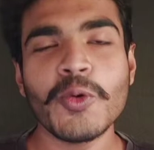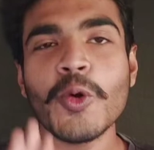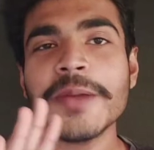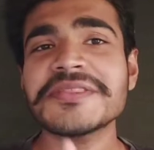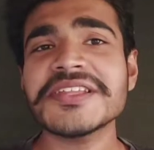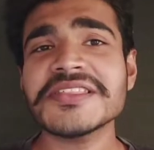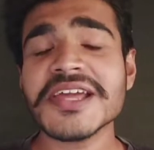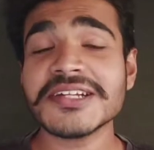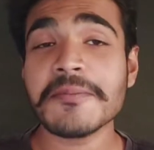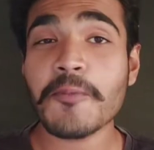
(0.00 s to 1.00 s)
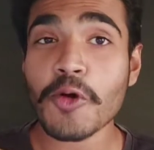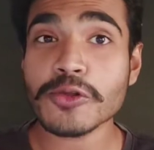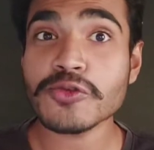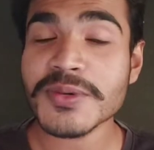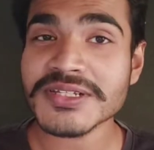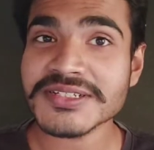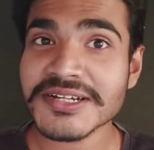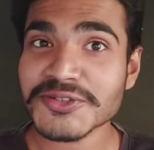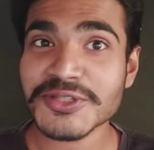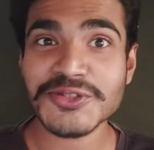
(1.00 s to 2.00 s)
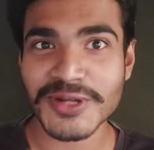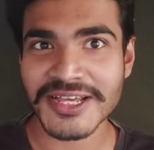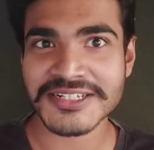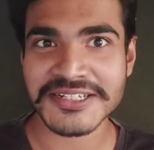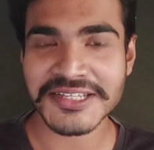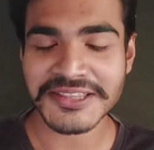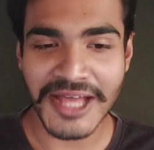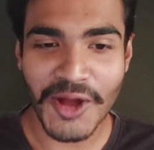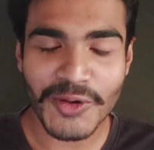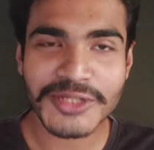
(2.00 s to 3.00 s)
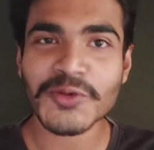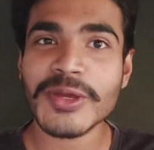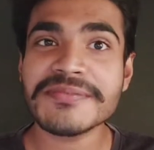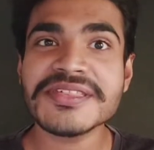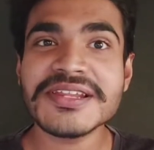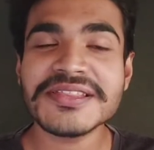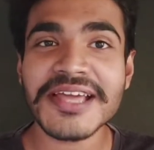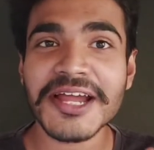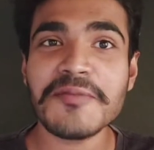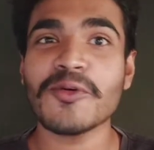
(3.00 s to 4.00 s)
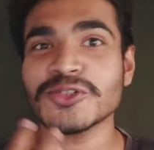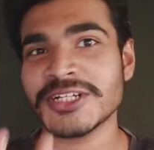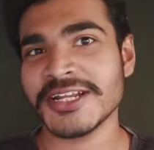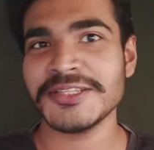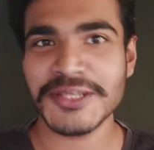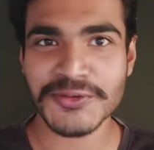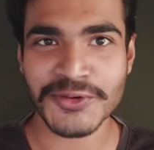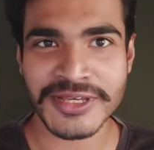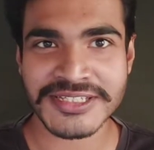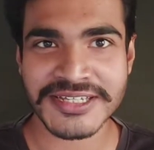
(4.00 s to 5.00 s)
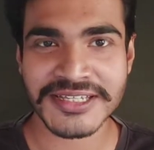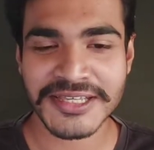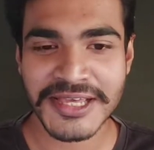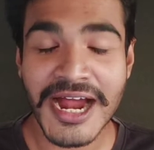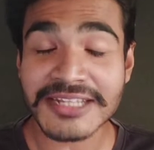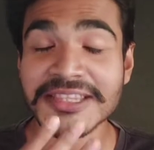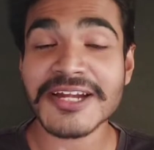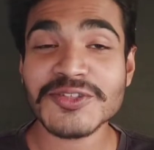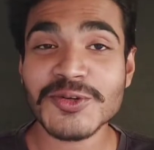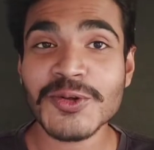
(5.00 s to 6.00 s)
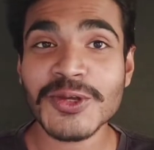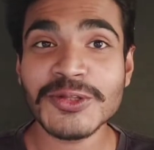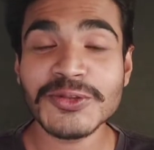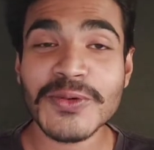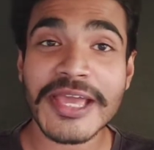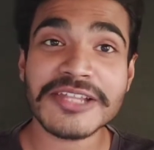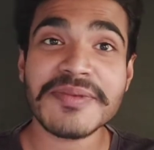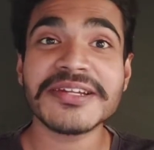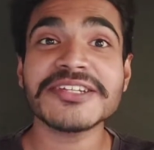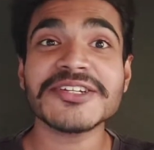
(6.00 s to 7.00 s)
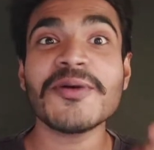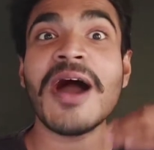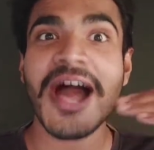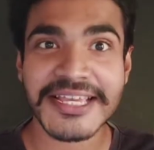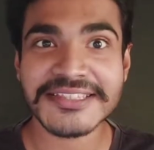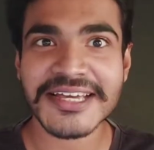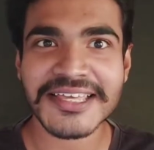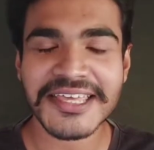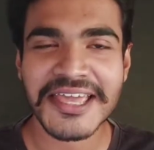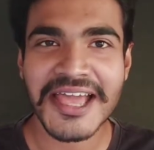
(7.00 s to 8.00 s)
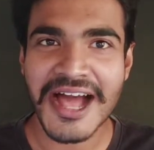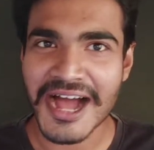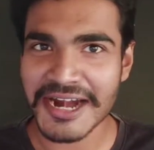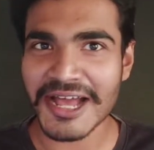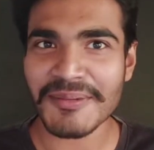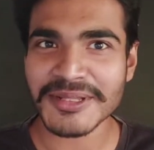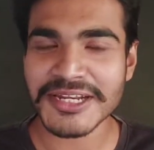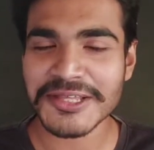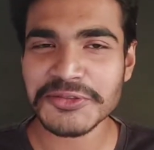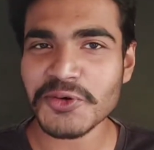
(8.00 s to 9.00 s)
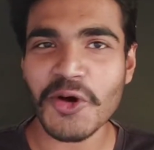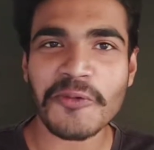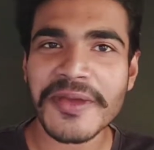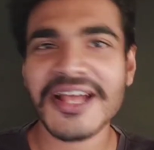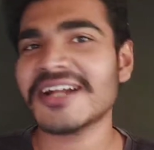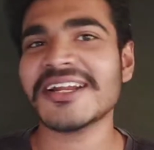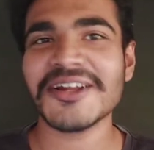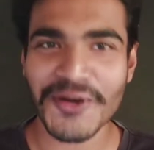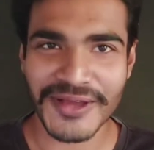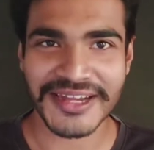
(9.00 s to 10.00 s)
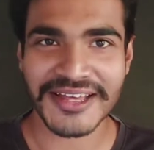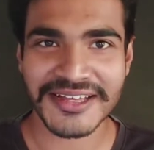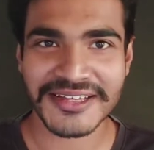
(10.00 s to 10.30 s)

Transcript: ওয়েব সিরিজ একটা বড় সুপারস্টার যদি চলে আসে তাহলে তো ওয়েব সিরিজ দেখার মজাটাই দ্বিগুণ হয়ে যায় আর তার জন্য কিন্তু এক্সপেকটেশনও হাই থাকে আর আমাদের কিন্তু অপেক্ষাটা হয় না